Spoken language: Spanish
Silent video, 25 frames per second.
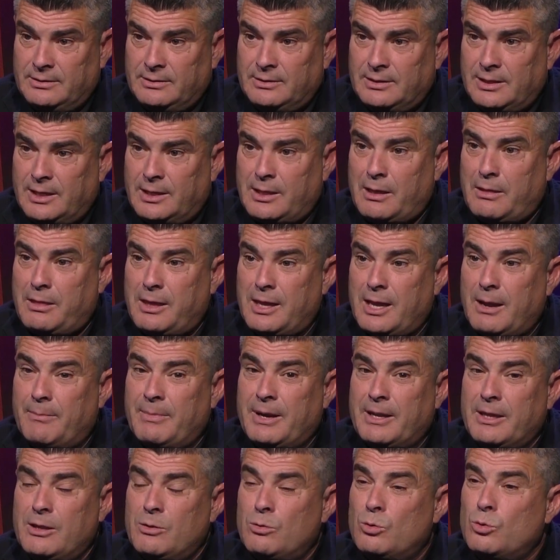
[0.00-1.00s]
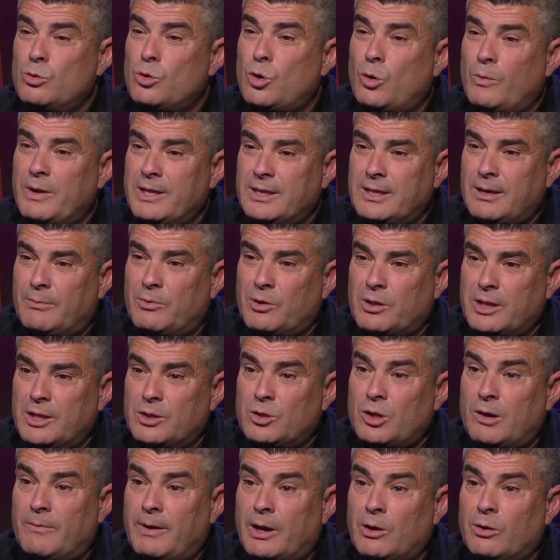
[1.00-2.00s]
Es decir, ha perdido un 90%
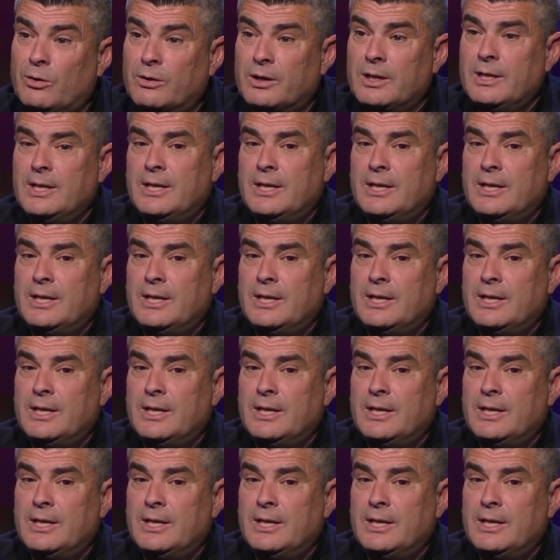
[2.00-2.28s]
de valor.